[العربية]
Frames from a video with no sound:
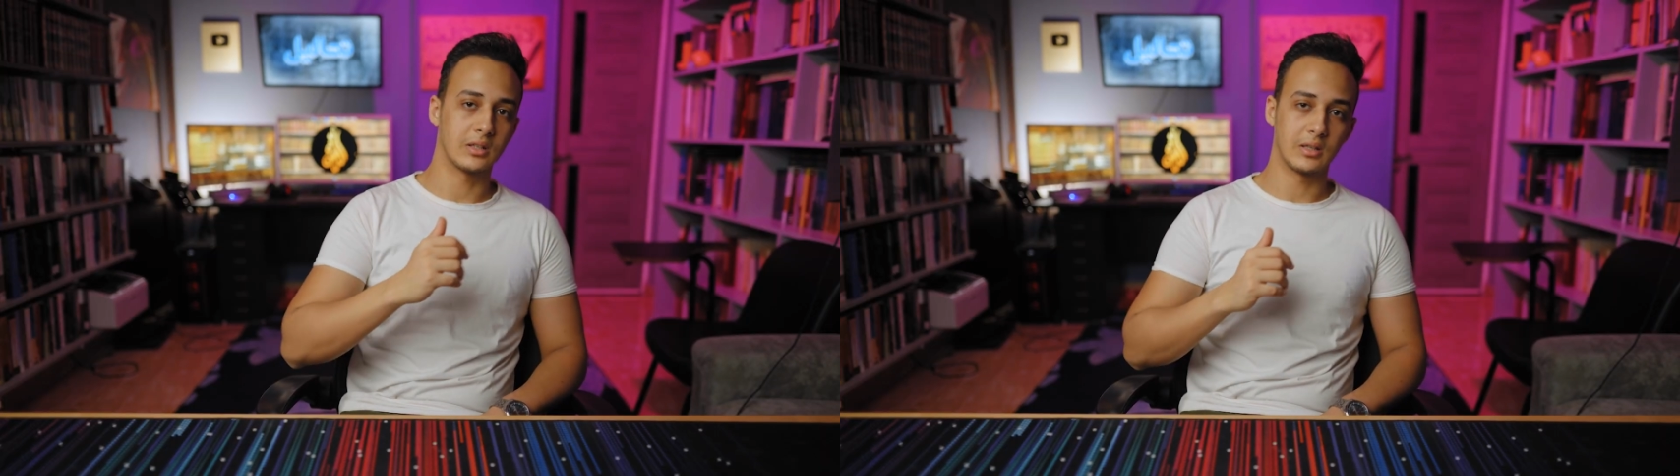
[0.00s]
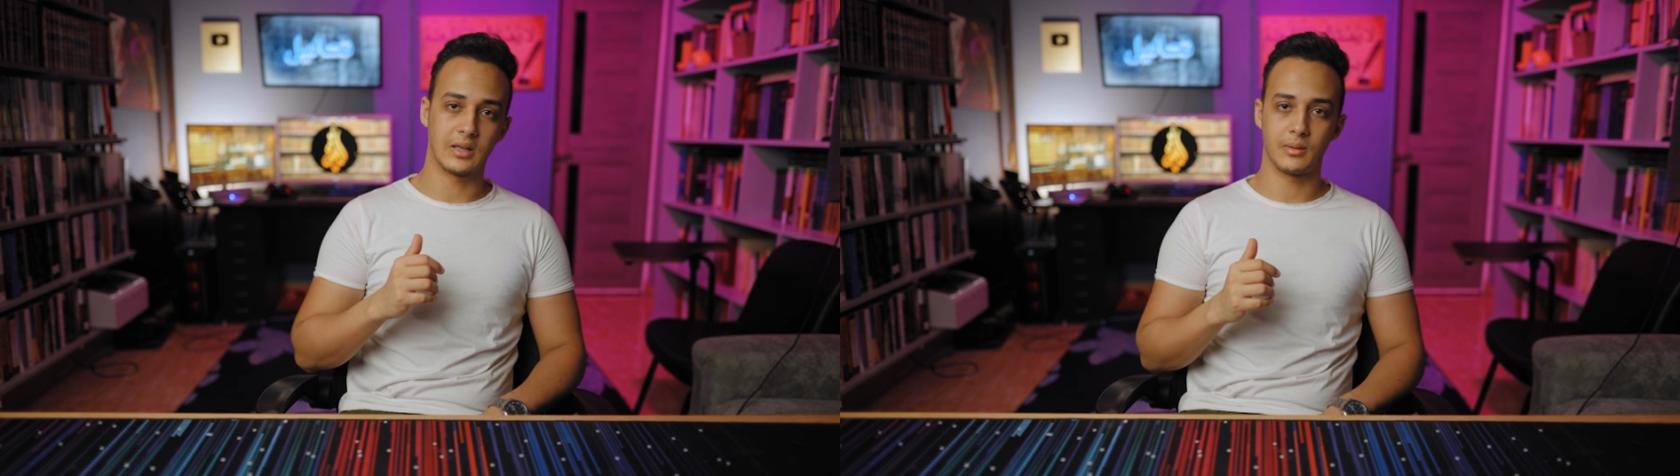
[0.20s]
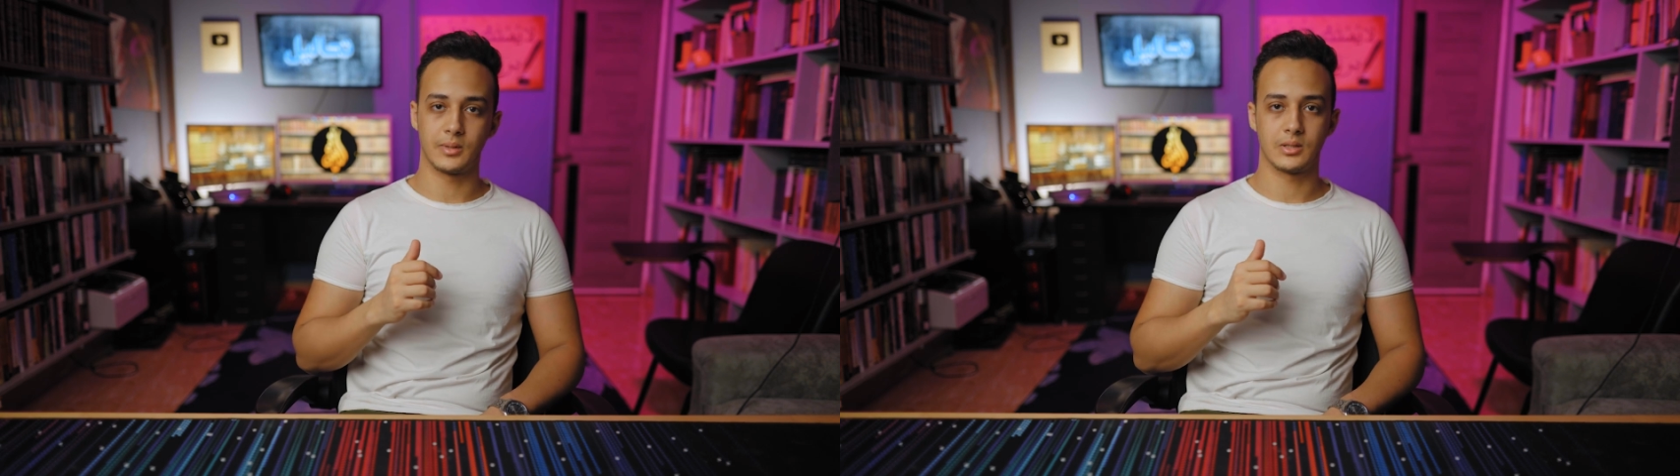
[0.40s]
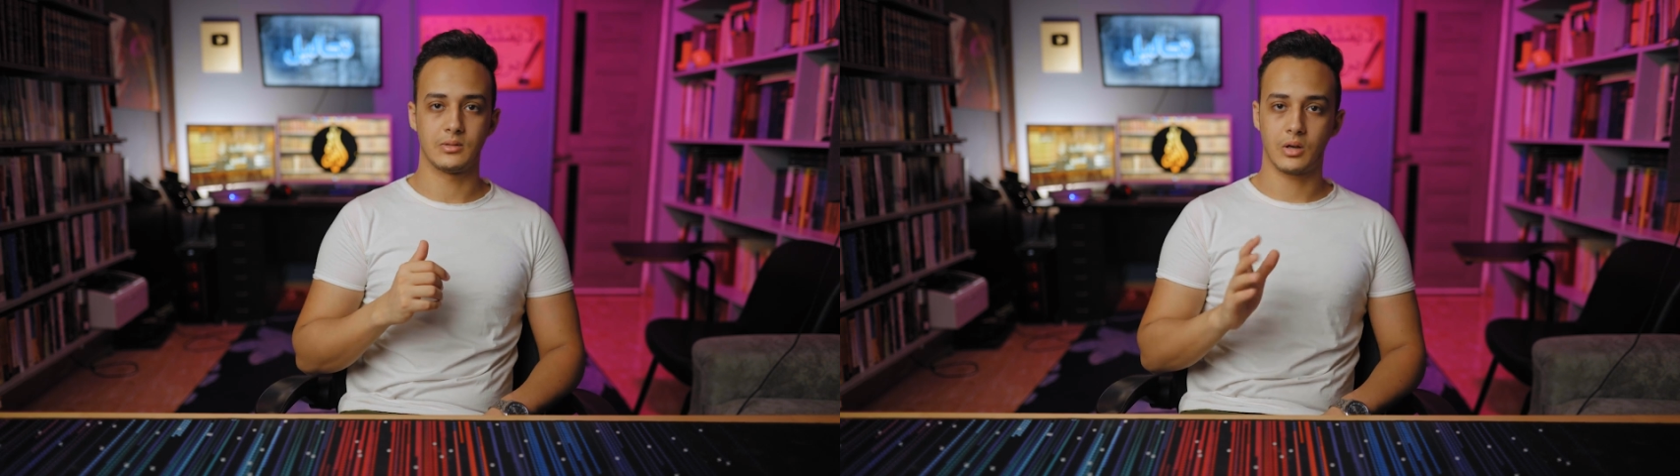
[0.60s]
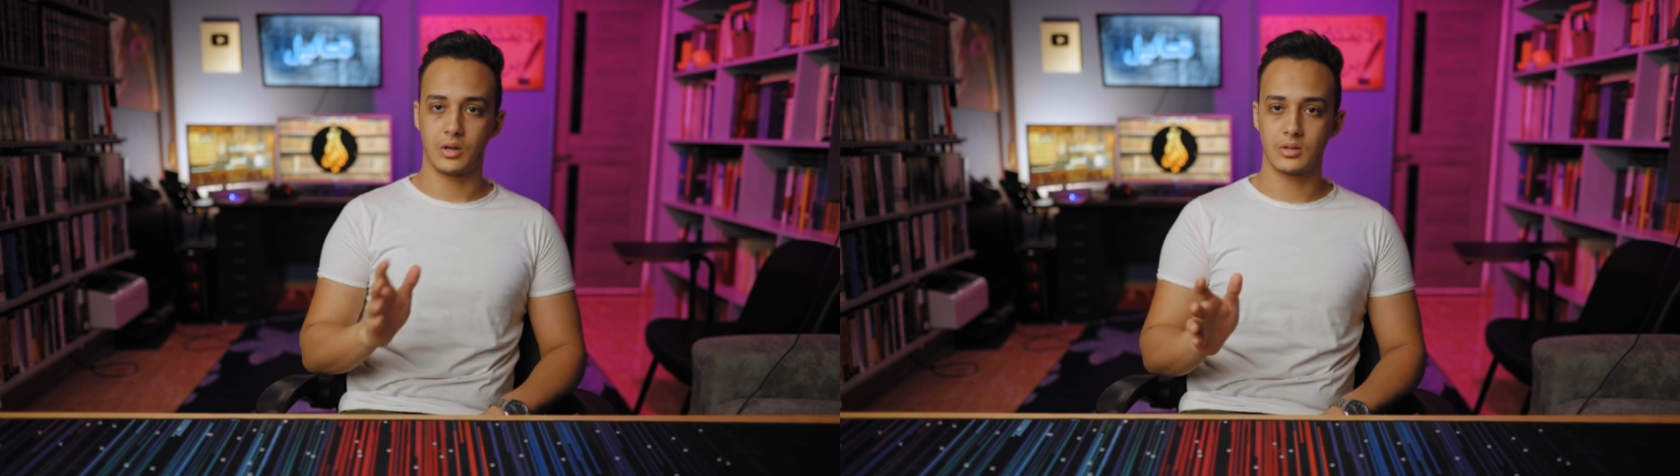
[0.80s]
للاجابه دي
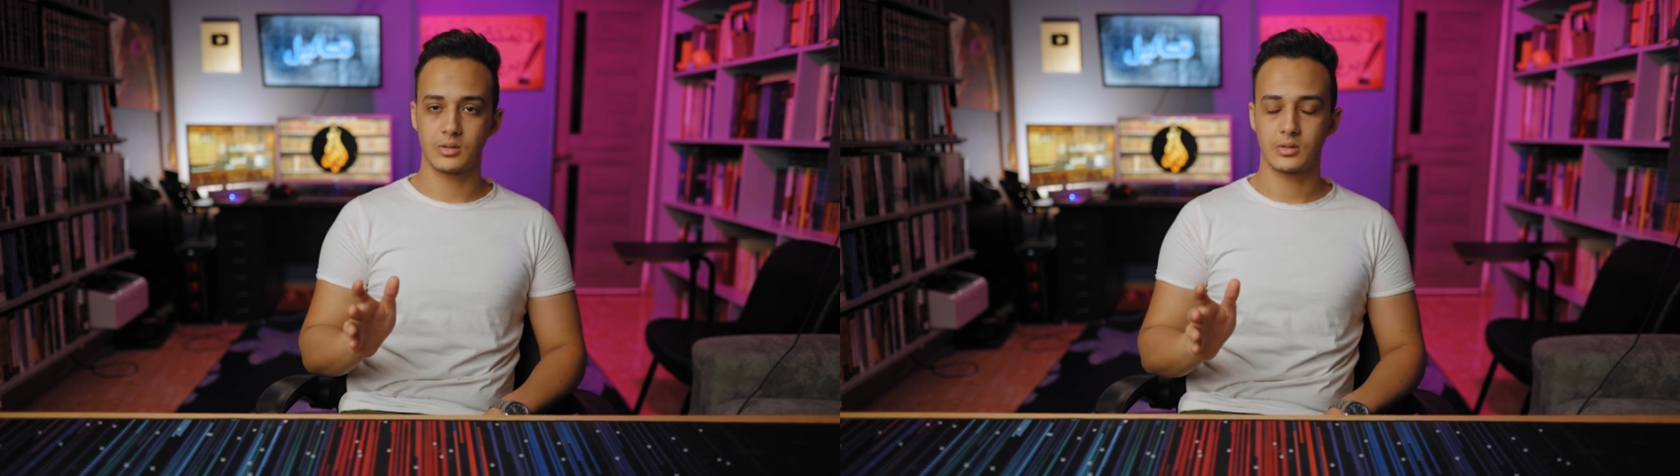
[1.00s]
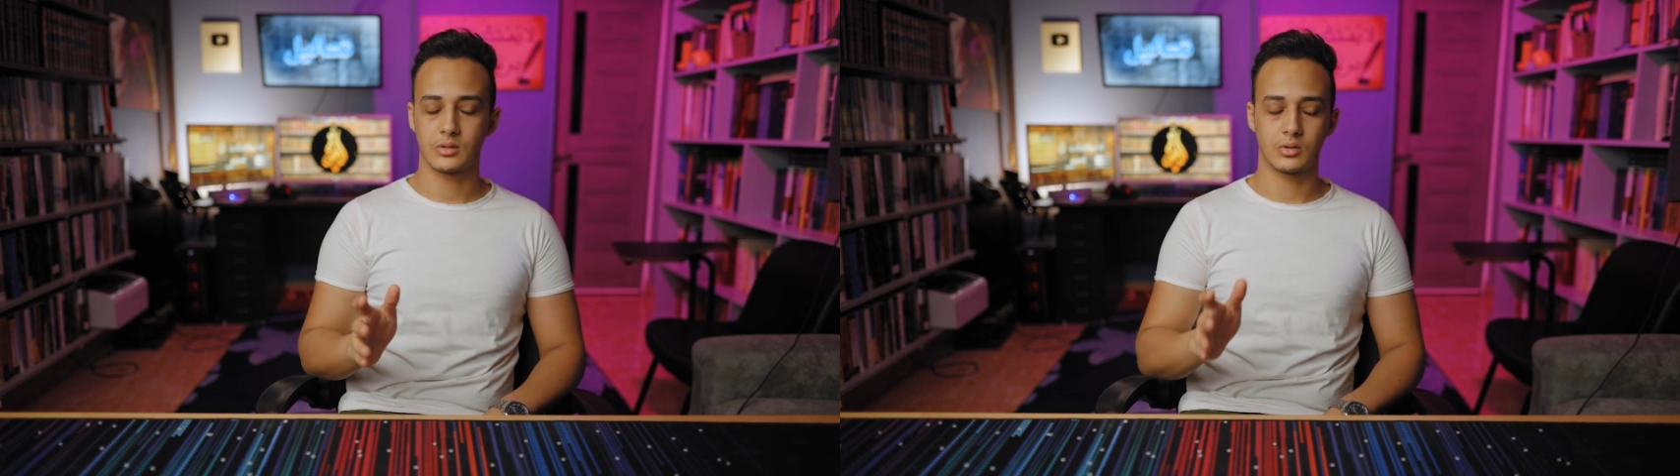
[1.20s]
خلاص